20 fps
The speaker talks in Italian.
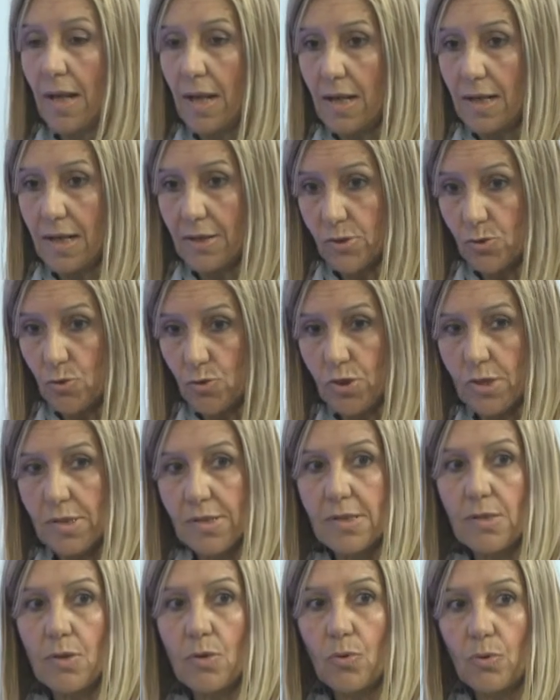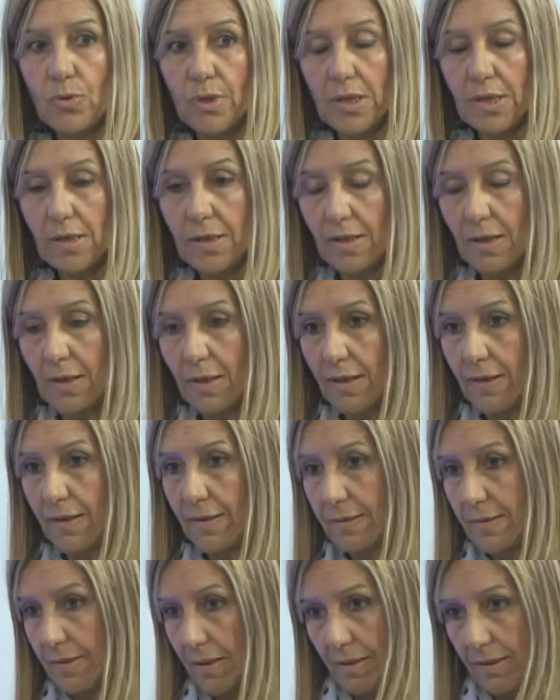le associazioni
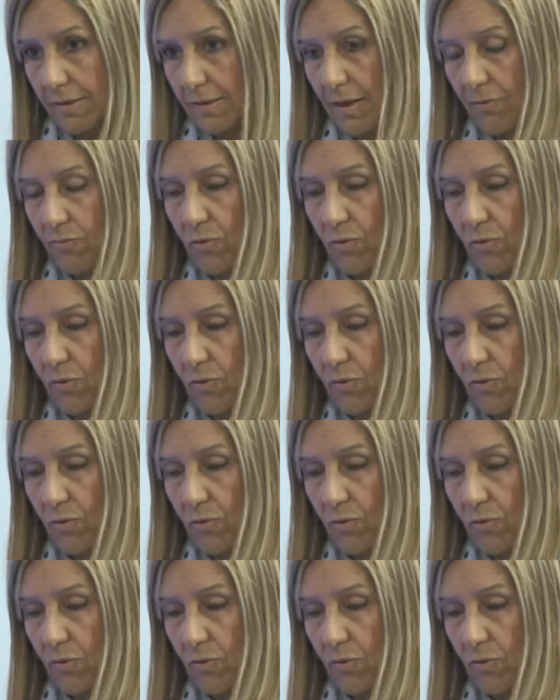il, del, del,